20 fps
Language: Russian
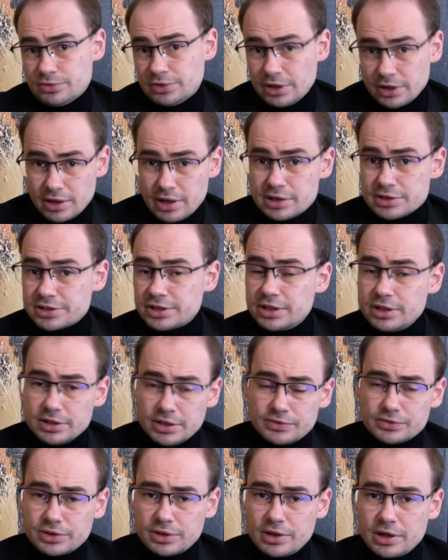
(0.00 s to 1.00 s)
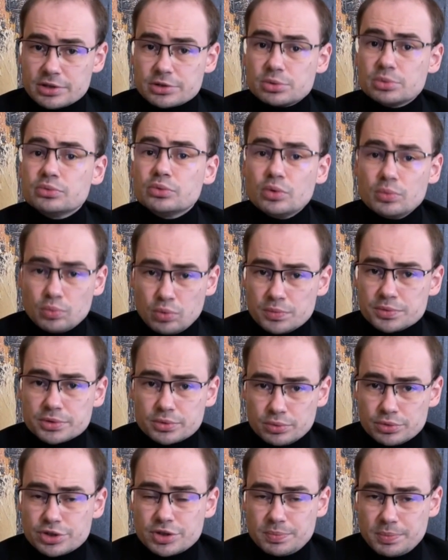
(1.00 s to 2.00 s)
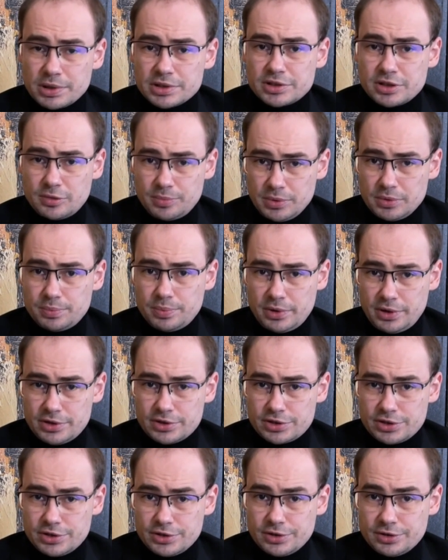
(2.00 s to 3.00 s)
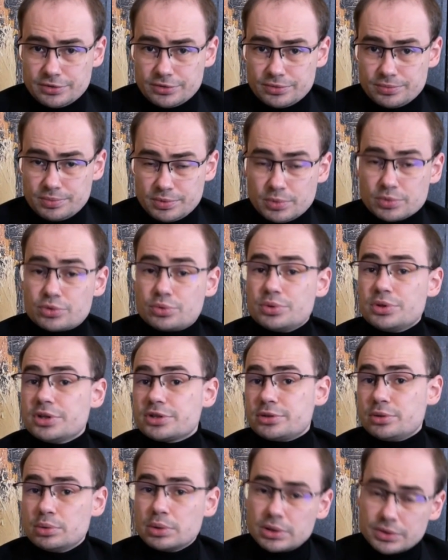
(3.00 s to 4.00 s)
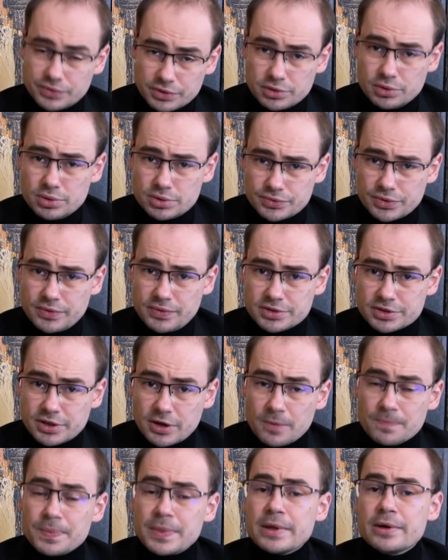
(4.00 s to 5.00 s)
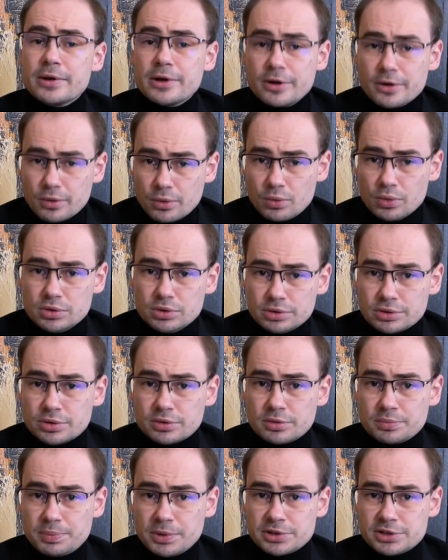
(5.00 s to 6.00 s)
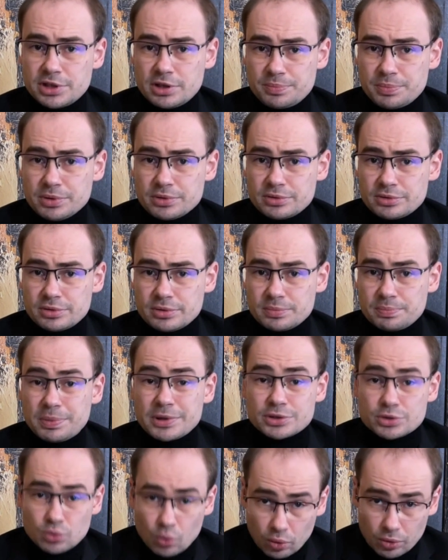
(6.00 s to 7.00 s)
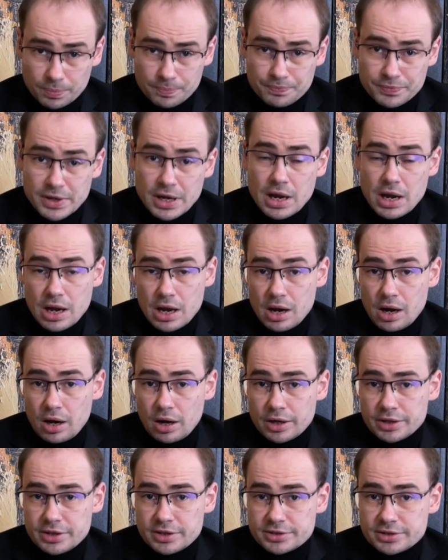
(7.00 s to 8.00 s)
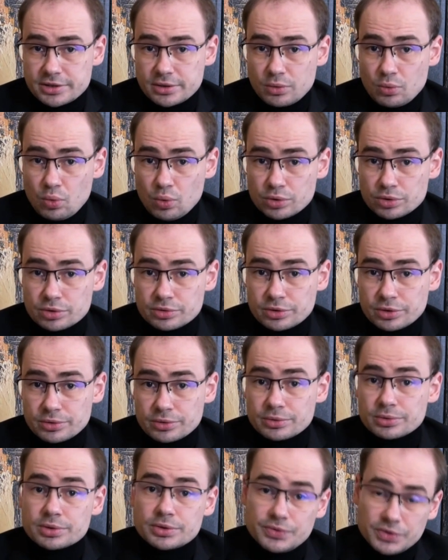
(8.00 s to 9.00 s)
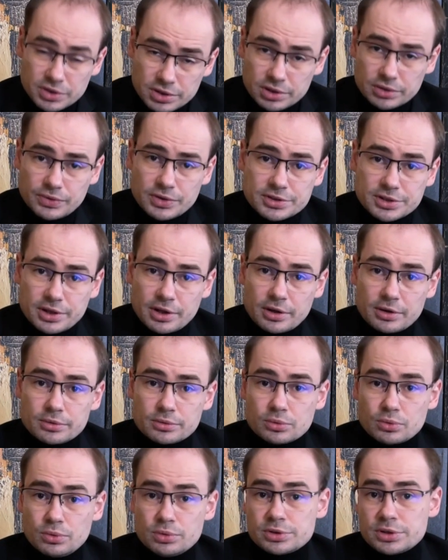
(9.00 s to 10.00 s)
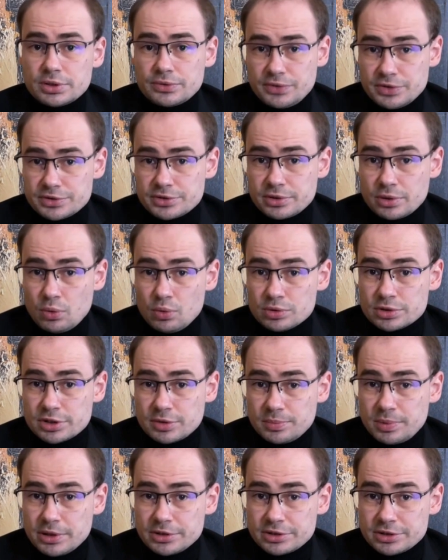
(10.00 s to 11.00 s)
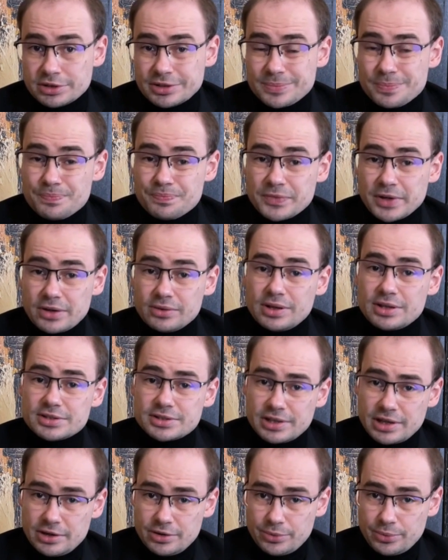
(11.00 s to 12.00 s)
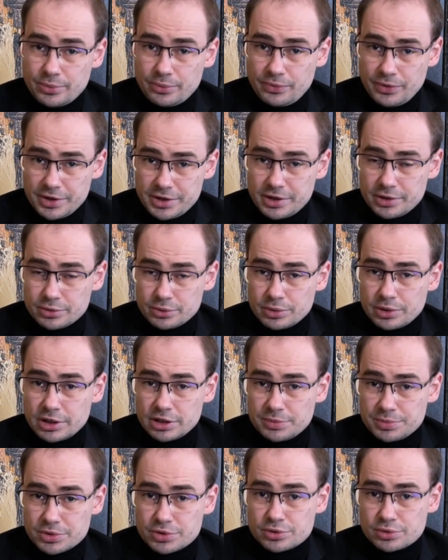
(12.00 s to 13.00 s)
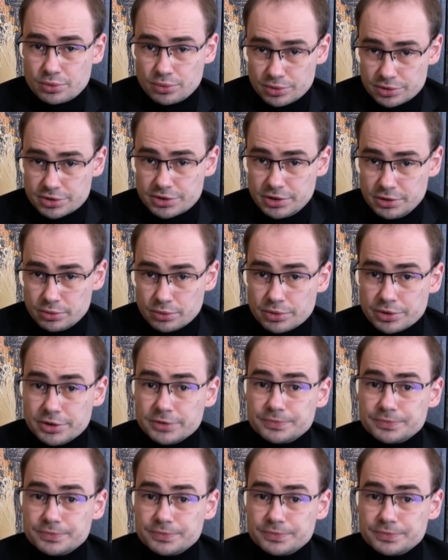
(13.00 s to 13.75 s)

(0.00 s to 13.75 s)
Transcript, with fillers: вторгаться или не вторгаться, он в любом случае потерпит поражение. Потому что если он отведет свои войска, он э, потерпит э, позор. А если он э, двинет войска, то, соответственно, он заплатит колоссальную военную экономическую цену